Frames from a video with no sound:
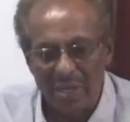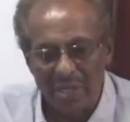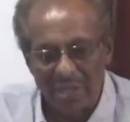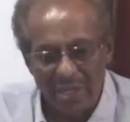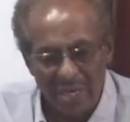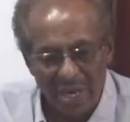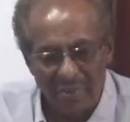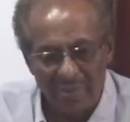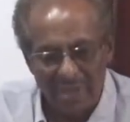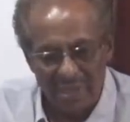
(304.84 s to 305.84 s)
இருக்கின்ற
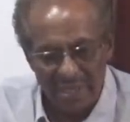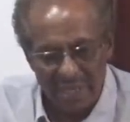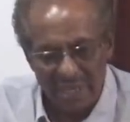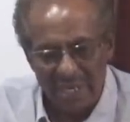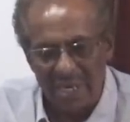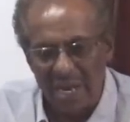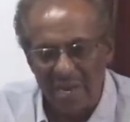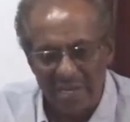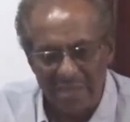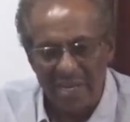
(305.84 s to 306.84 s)
நெருக்கடிகள்
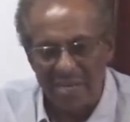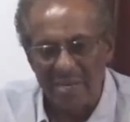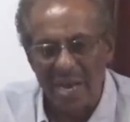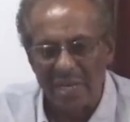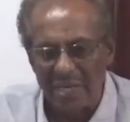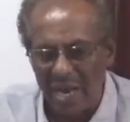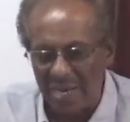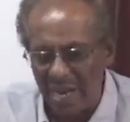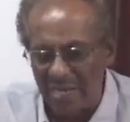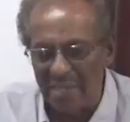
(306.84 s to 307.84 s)
அனைத்தையும் நாங்கள்
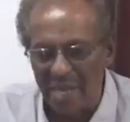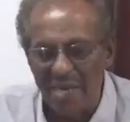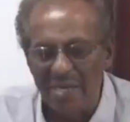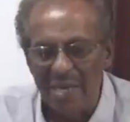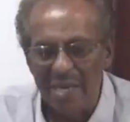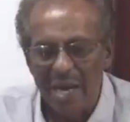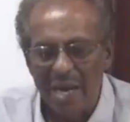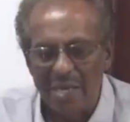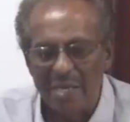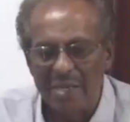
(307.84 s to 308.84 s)
ஆராய்ந்துதான்
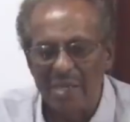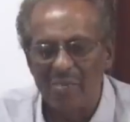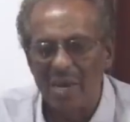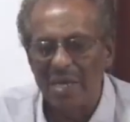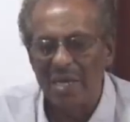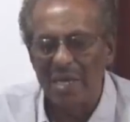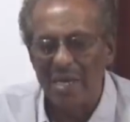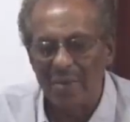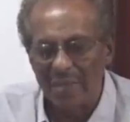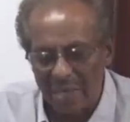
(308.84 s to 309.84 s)
அந்த தீர்மானங்கள்
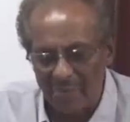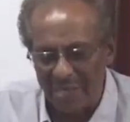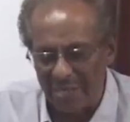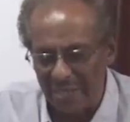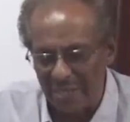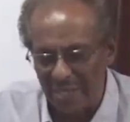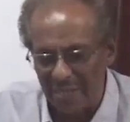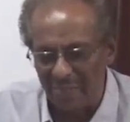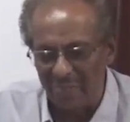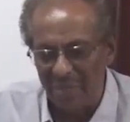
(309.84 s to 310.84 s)
எல்லாம்
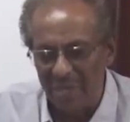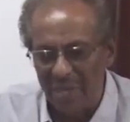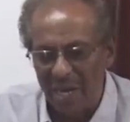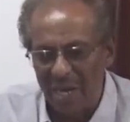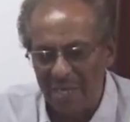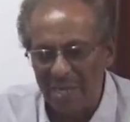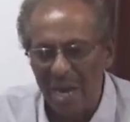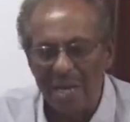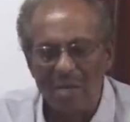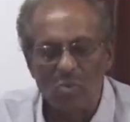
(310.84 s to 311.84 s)
எடுக்கப்பட்டிருக்கின்றது அதை
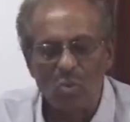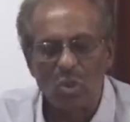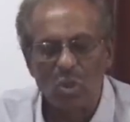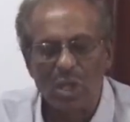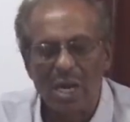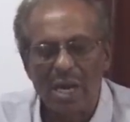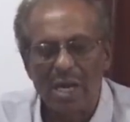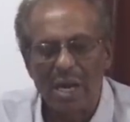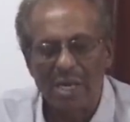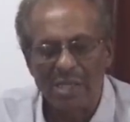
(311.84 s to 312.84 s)
நாங்கள் மூன்று
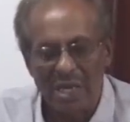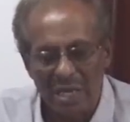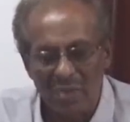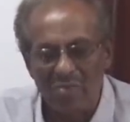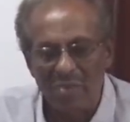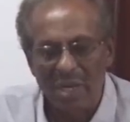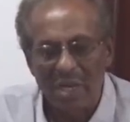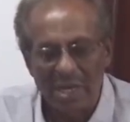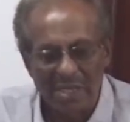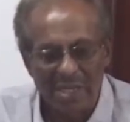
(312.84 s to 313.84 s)
கட்சிகளும்
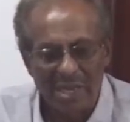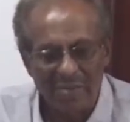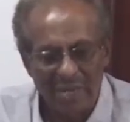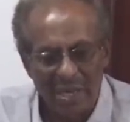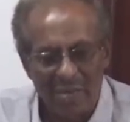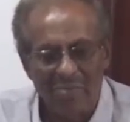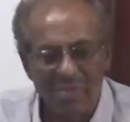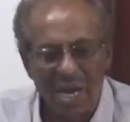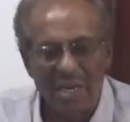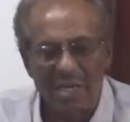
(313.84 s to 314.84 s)
கட்சி தலைவர்களும்
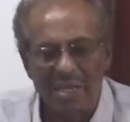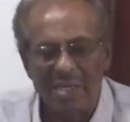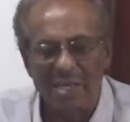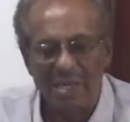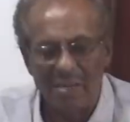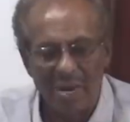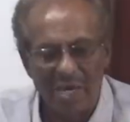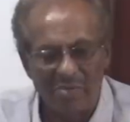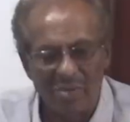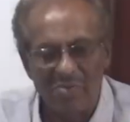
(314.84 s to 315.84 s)
நாங்கள் எடுத்த
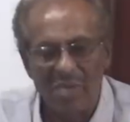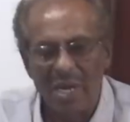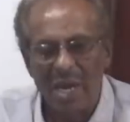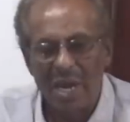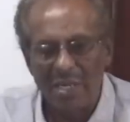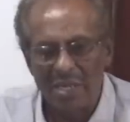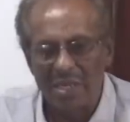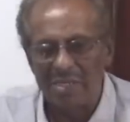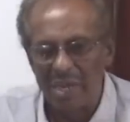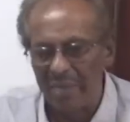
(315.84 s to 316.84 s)
தீர்மானமும்
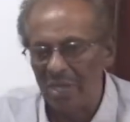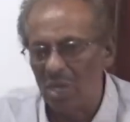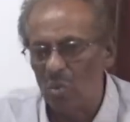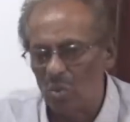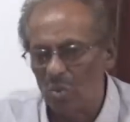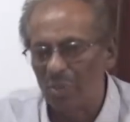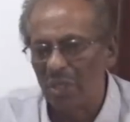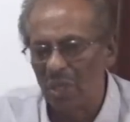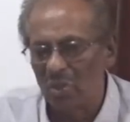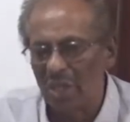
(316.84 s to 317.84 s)
அந்தந்த சபையினுடைய
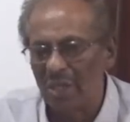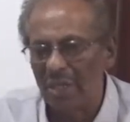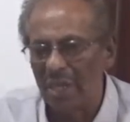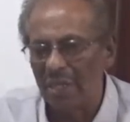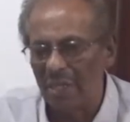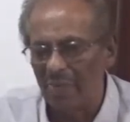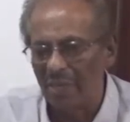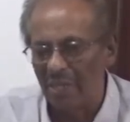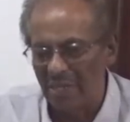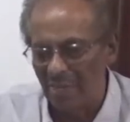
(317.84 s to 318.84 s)
உறுப்பினர்களுடன்
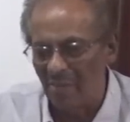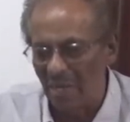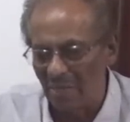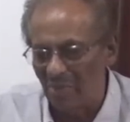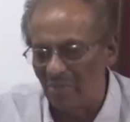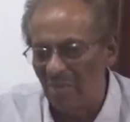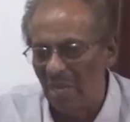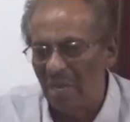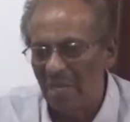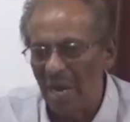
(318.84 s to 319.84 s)
எடுக்கப்பட்ட தீர்மானமும்
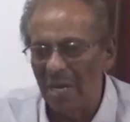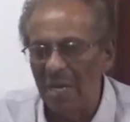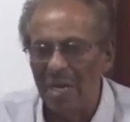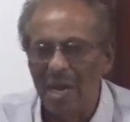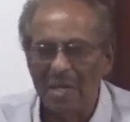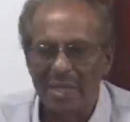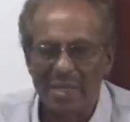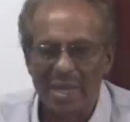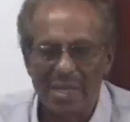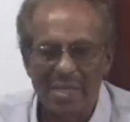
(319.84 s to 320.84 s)
நாங்கள் அதை
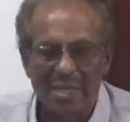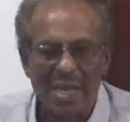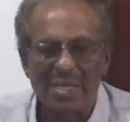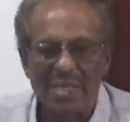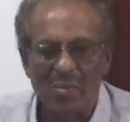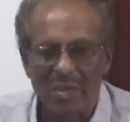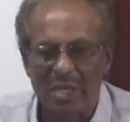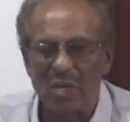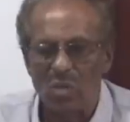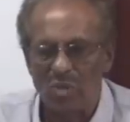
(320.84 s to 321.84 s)
அதை தான்
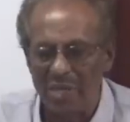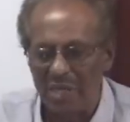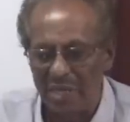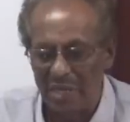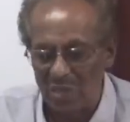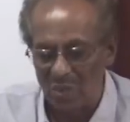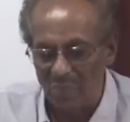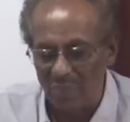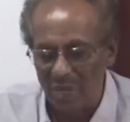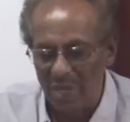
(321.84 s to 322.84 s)
நடைமுறைக்கு கொண்டு வந்திருக்கின்றோம்